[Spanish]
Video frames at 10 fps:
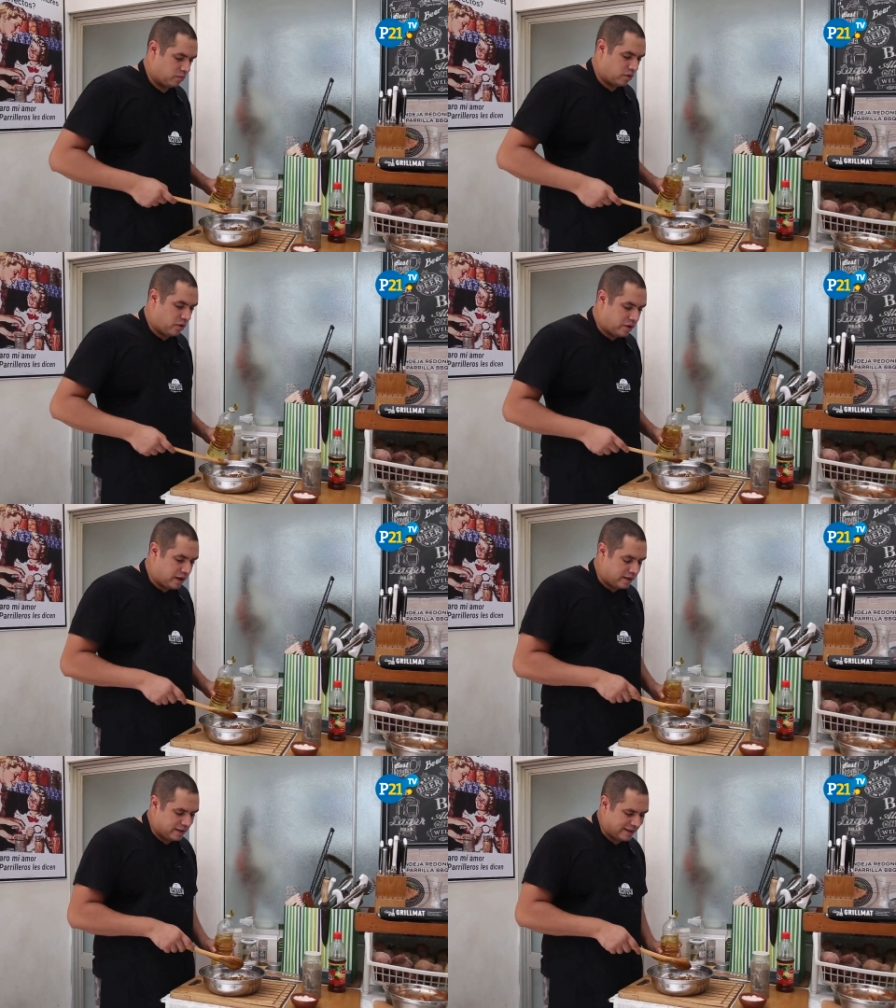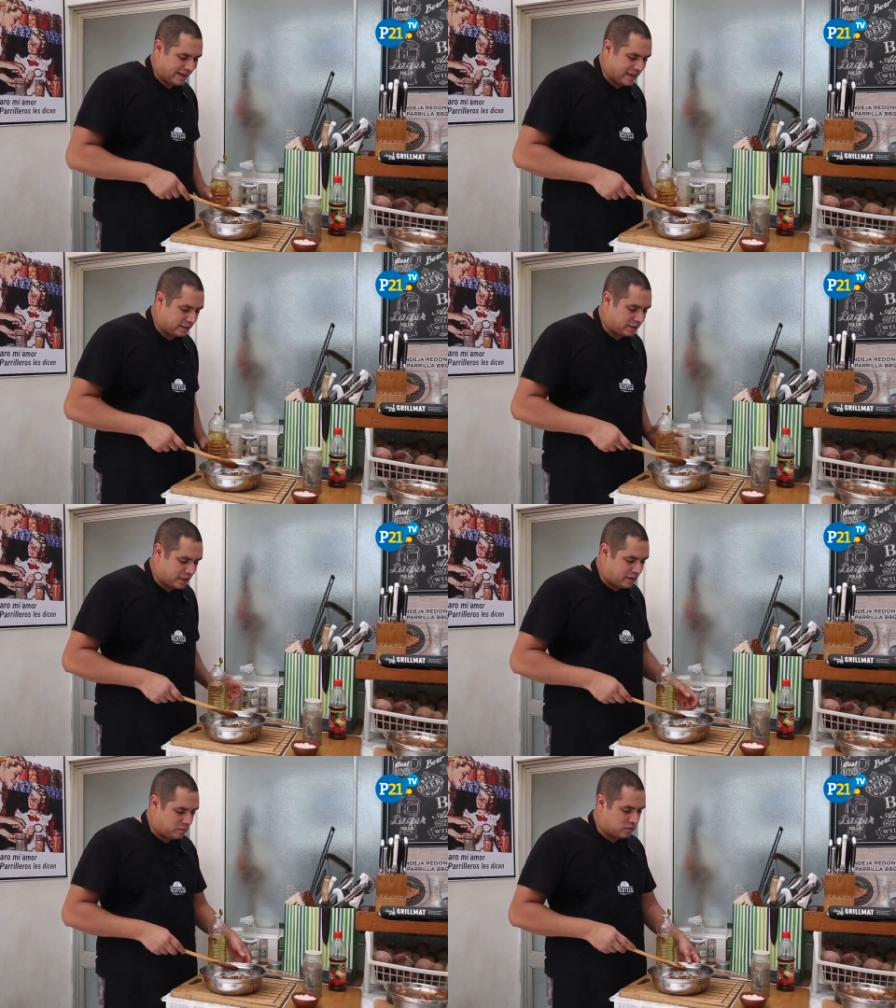Bueno, ahora que ya
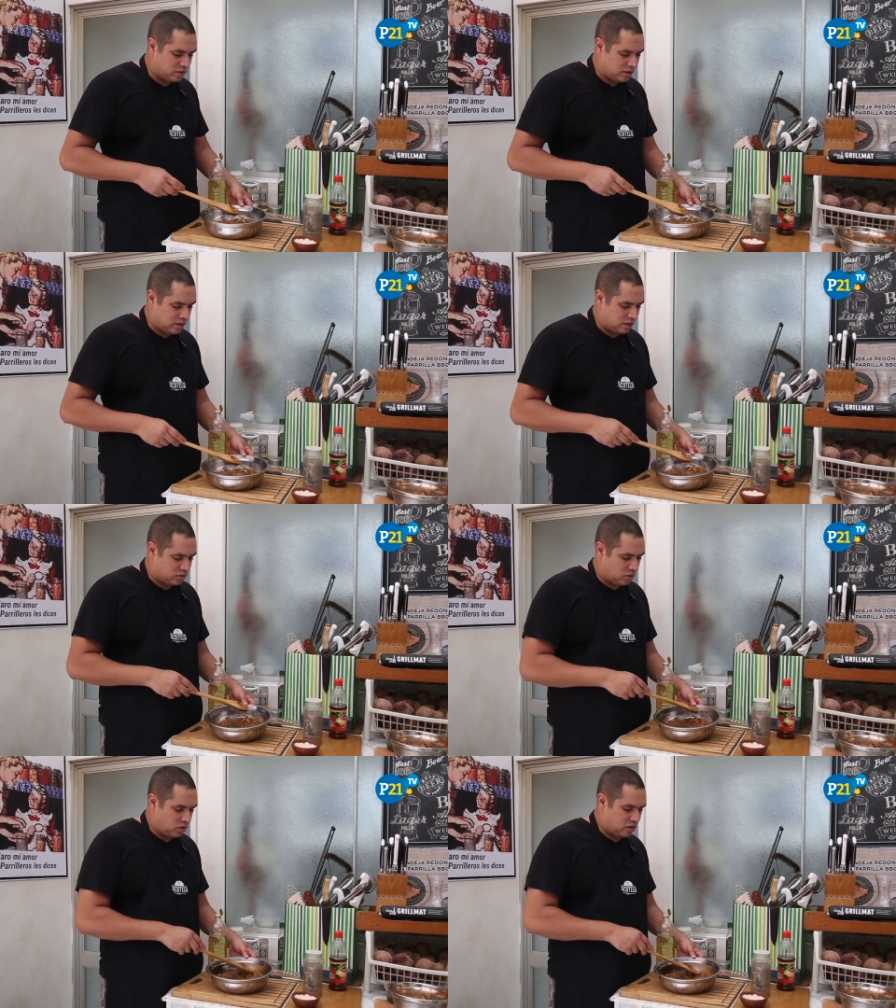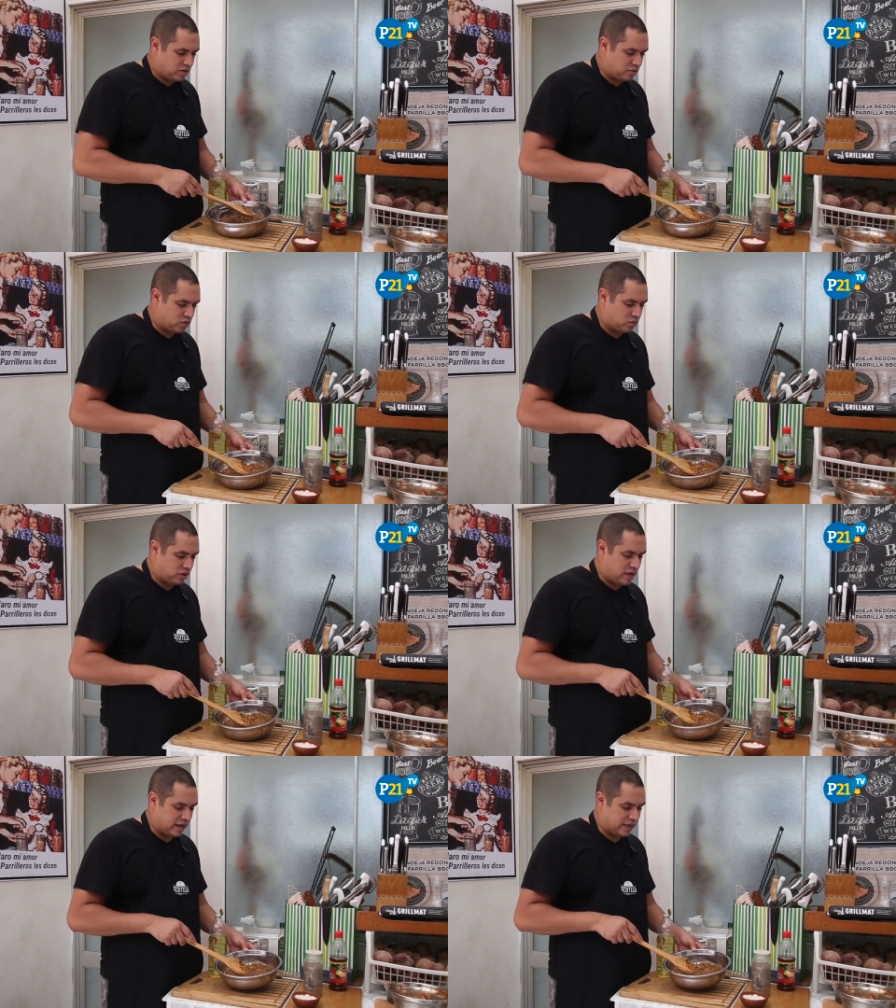tenemos todo el
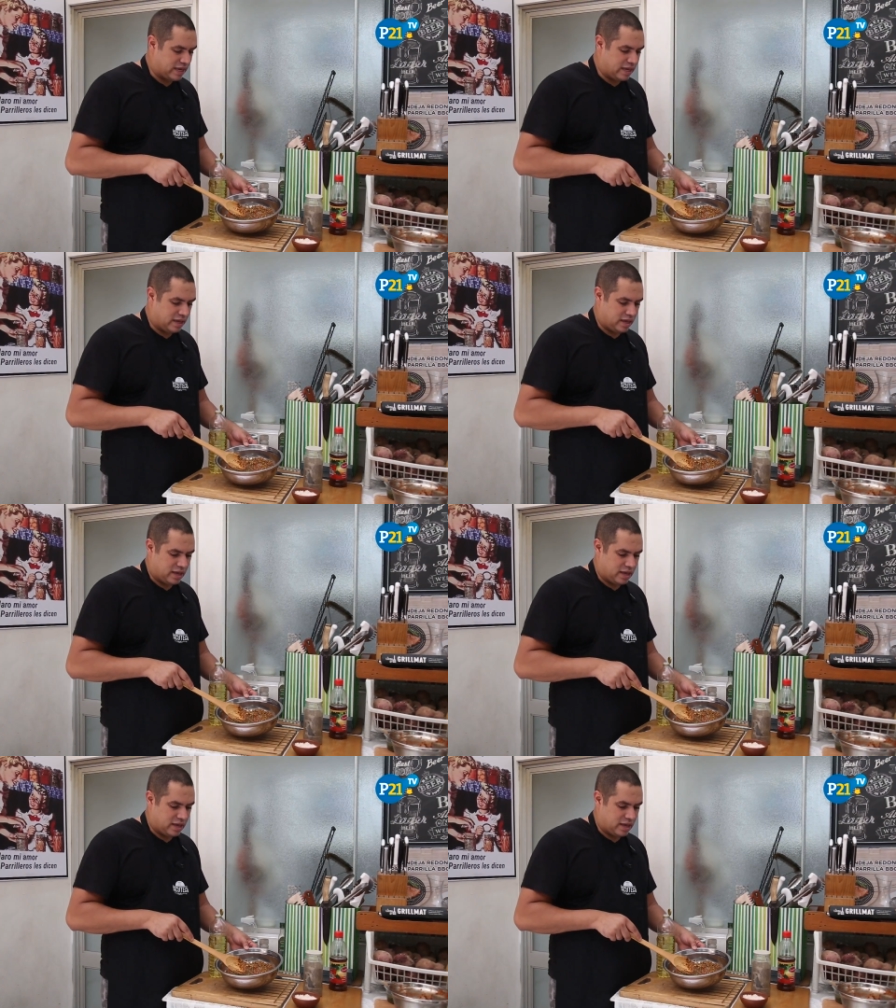chimichurri aquí